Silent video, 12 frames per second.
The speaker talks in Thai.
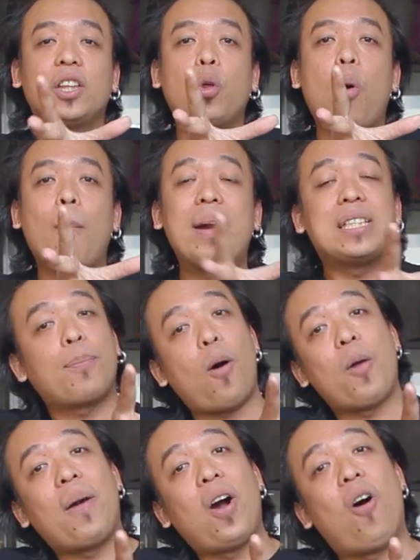ตัวไม่สป
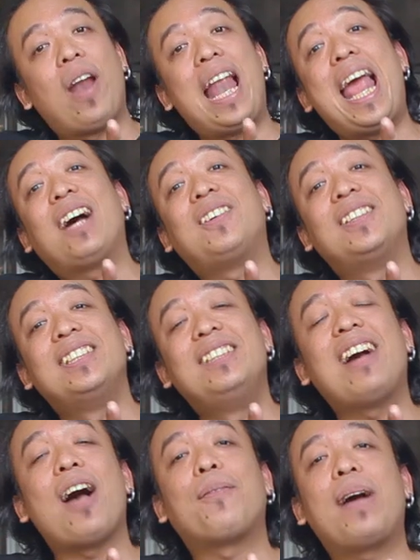อยมาก่อนแล้วนึ
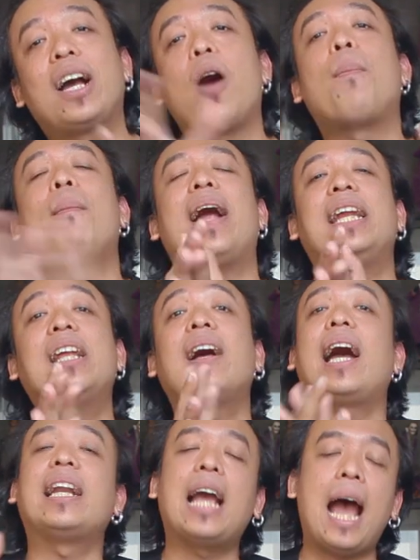กภาพว่าก็ประมาณนี้แล้
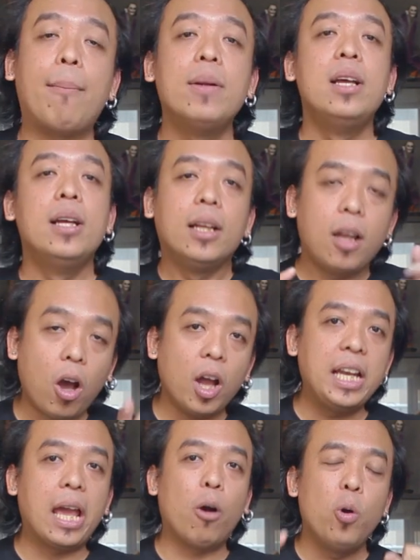วกันครับ แล้วก็
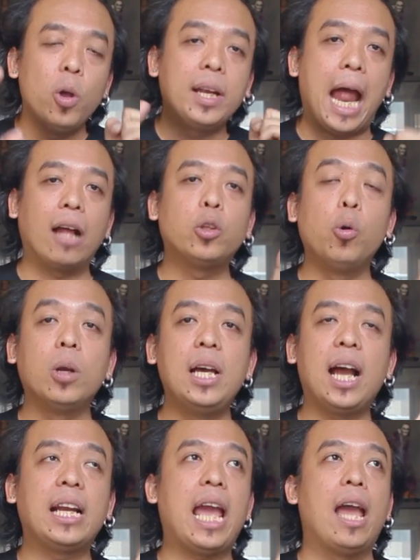เดี๋ยวหนังทุกเรื่
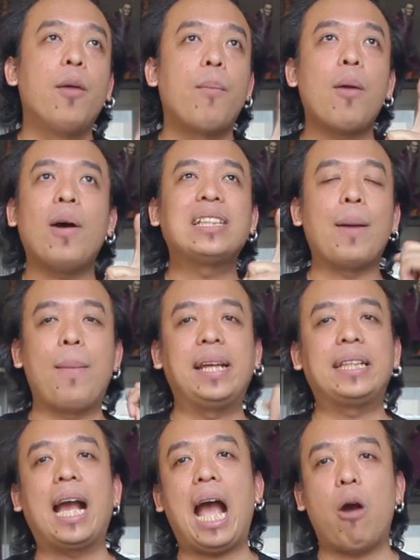องเนี่ยไม่ว่าจะใหม่
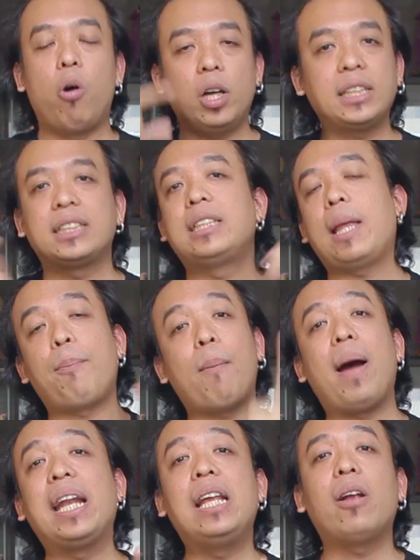จะเก่าก็จะสเต็ปประ
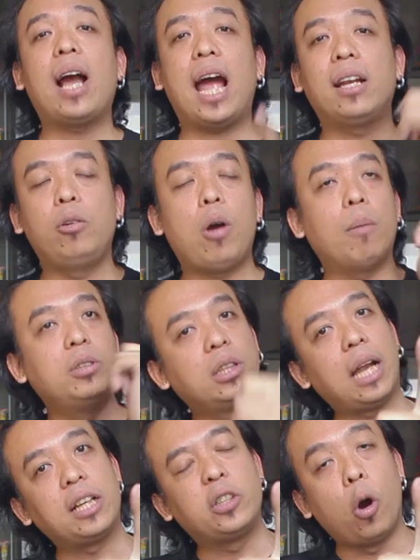มาณนี้แล้วกันความรู้สึก
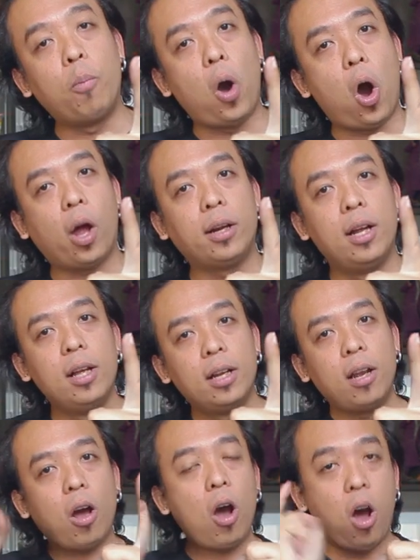หลังชมก่อน
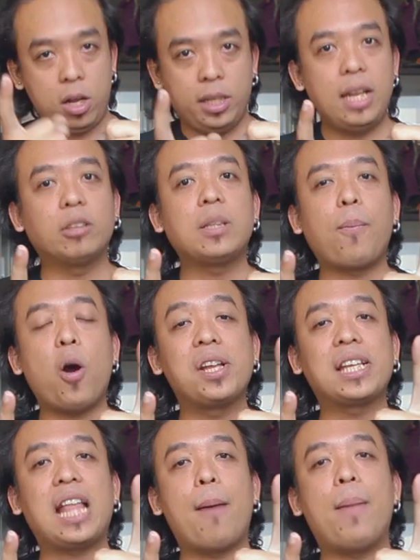แล้วก็เดี๋ยวสปอย
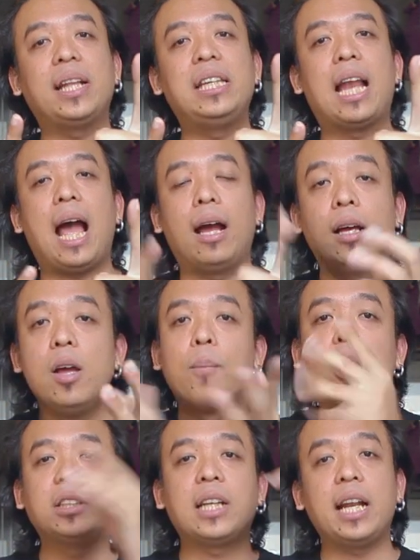จะตามมาทีหลัง เพ
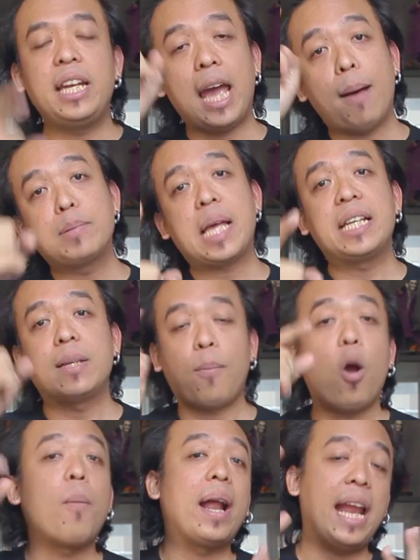ราะฉะนั้นเดี๋ยวอัพไซส์สป
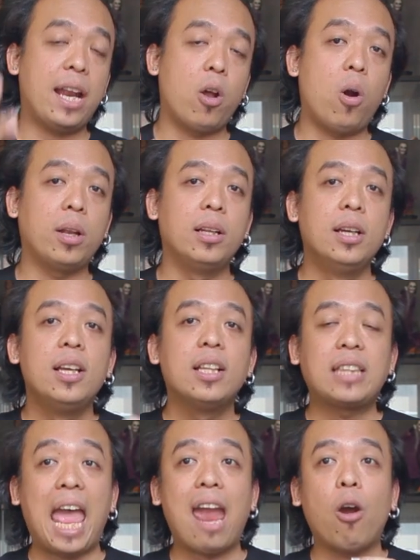อยมาแน่นอน
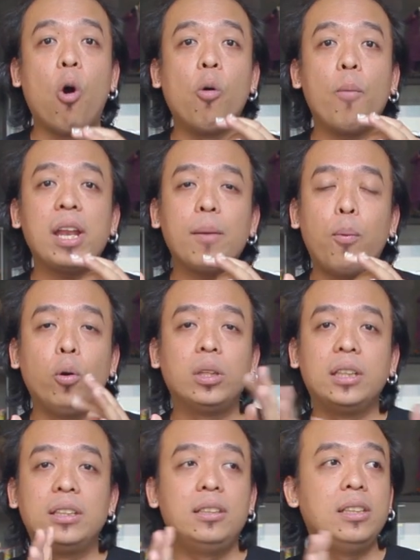แต่คงไม่ได้พูด
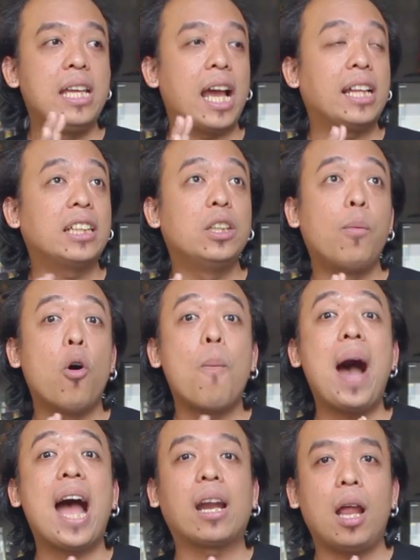ถึงเดียร์ทัชเชร์โบ
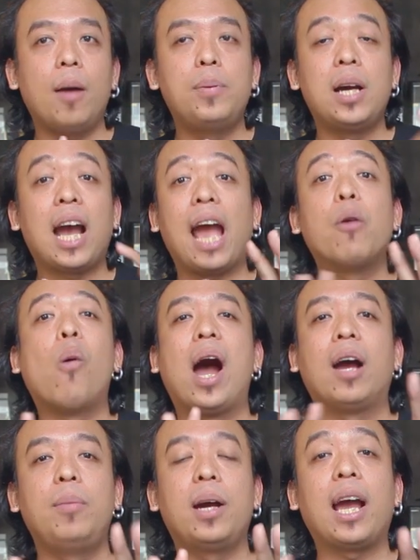มากนะ เผื่อใครหวัง
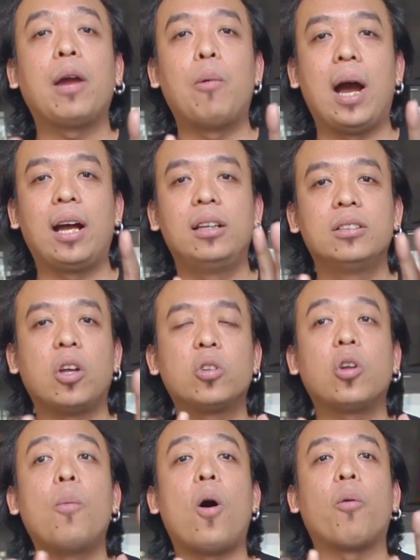เผื่อใครหวังต้อง
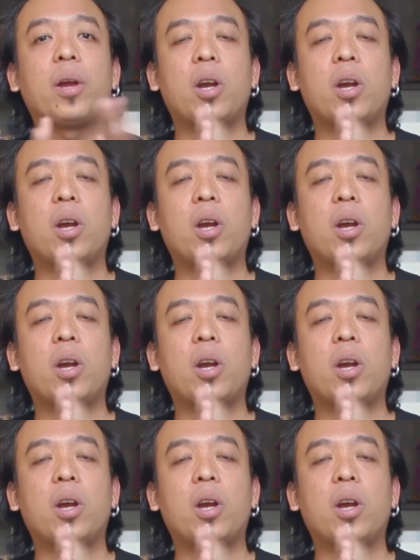ต้องบอกไป